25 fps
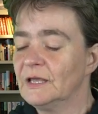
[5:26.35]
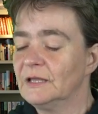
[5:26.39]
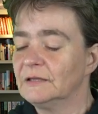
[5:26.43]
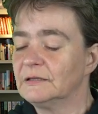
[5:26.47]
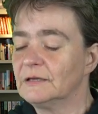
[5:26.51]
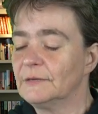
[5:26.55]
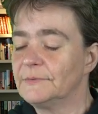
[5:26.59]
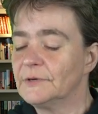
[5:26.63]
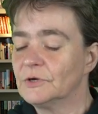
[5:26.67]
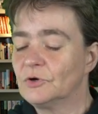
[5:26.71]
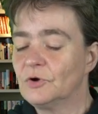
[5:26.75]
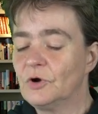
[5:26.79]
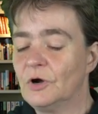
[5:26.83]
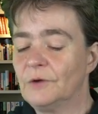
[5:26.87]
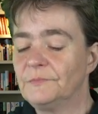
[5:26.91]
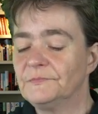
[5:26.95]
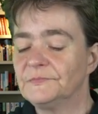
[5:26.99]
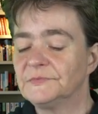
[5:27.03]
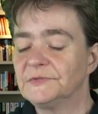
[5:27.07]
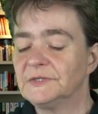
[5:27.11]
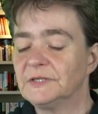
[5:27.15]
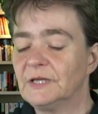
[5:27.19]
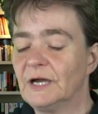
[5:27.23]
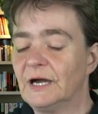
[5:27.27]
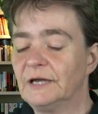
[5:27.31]
Dabei kommen
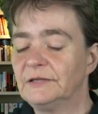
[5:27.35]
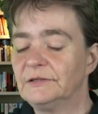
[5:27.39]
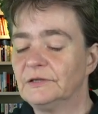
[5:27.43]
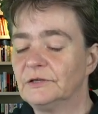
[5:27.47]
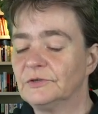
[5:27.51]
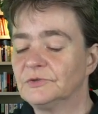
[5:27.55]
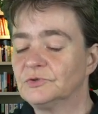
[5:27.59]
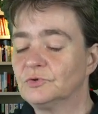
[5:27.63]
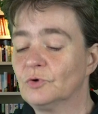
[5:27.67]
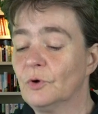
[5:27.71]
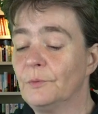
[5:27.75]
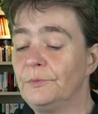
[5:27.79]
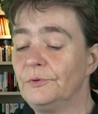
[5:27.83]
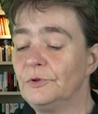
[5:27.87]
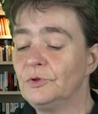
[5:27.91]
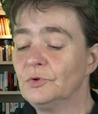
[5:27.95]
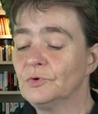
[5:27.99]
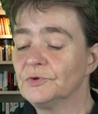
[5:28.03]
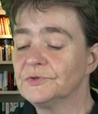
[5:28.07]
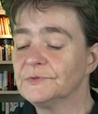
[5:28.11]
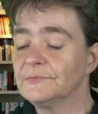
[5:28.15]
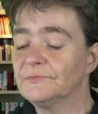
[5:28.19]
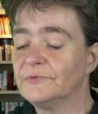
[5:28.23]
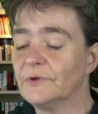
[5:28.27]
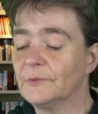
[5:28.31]
sie einer
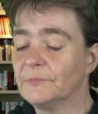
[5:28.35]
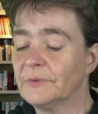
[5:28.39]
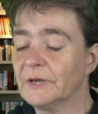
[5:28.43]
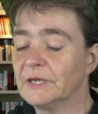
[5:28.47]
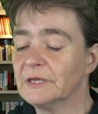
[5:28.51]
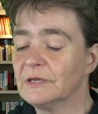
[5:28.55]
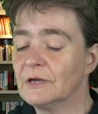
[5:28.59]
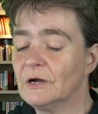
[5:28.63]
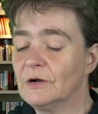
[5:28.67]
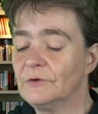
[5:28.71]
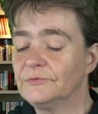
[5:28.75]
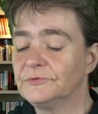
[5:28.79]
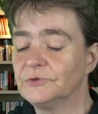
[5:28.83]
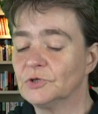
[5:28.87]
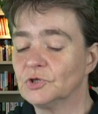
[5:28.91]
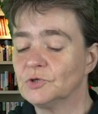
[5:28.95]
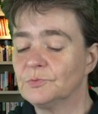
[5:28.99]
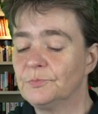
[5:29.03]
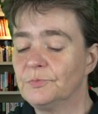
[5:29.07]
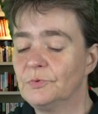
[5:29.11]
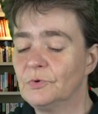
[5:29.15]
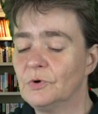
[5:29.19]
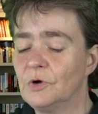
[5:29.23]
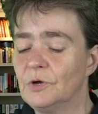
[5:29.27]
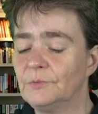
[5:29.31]
skrupellosen Verbrecher auf der
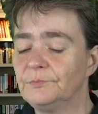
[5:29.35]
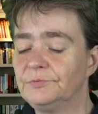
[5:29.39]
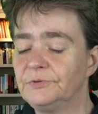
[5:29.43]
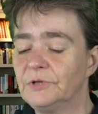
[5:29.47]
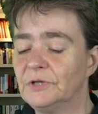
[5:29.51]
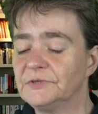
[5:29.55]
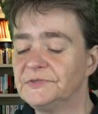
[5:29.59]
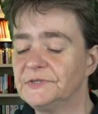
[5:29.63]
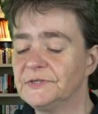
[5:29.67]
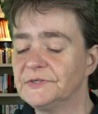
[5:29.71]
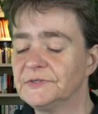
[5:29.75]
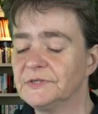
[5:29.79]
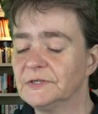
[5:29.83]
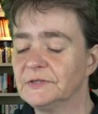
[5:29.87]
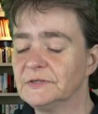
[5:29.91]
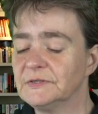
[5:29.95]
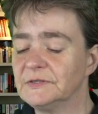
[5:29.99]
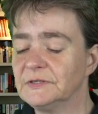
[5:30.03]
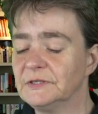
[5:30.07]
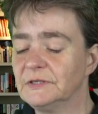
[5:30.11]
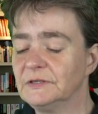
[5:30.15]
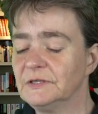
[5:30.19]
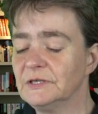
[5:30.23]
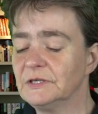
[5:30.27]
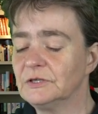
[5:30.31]
Spur und plötzlich sind
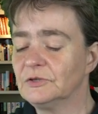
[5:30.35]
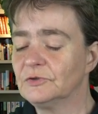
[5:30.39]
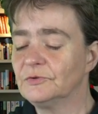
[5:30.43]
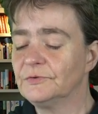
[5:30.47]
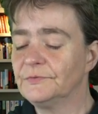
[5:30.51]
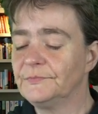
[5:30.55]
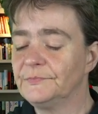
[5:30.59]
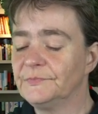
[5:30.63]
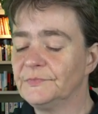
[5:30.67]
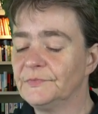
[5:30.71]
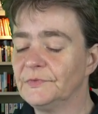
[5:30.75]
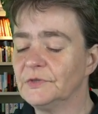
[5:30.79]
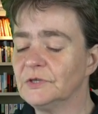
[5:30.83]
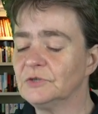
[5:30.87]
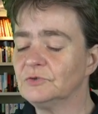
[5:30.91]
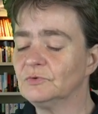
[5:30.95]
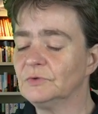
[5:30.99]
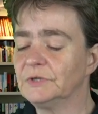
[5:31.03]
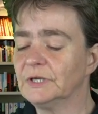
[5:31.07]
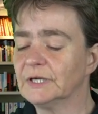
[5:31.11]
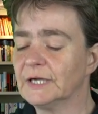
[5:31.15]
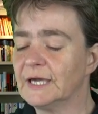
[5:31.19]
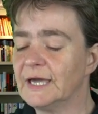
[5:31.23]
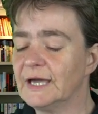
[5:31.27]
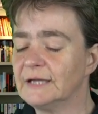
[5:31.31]
sie nicht, nicht nur
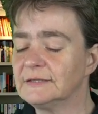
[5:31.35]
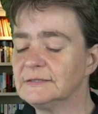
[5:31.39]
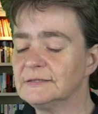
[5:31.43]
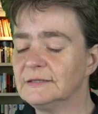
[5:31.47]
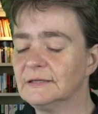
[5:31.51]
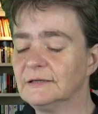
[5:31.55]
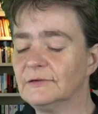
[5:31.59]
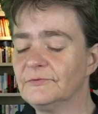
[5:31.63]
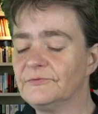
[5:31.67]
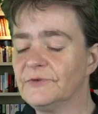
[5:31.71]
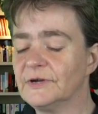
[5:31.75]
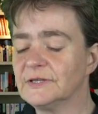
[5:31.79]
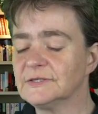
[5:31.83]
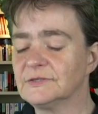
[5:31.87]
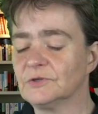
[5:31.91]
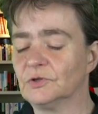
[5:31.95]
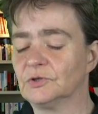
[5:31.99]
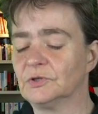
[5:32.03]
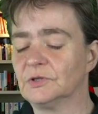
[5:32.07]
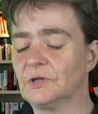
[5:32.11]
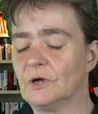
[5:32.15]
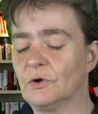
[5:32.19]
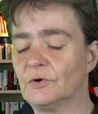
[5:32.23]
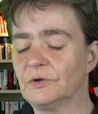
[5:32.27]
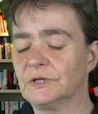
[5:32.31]
ihre Herzen in Gefahr,
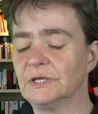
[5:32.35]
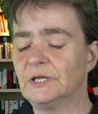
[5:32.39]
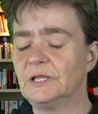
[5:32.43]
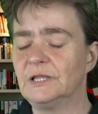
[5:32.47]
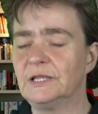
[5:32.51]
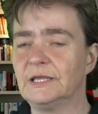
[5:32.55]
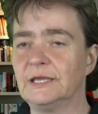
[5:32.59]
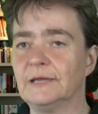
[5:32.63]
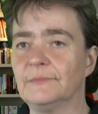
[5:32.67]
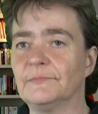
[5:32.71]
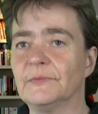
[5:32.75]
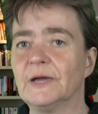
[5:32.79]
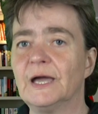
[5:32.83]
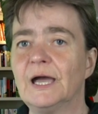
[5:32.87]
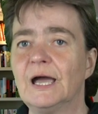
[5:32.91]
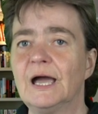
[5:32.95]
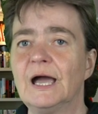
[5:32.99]
sondern auch ihr Leben.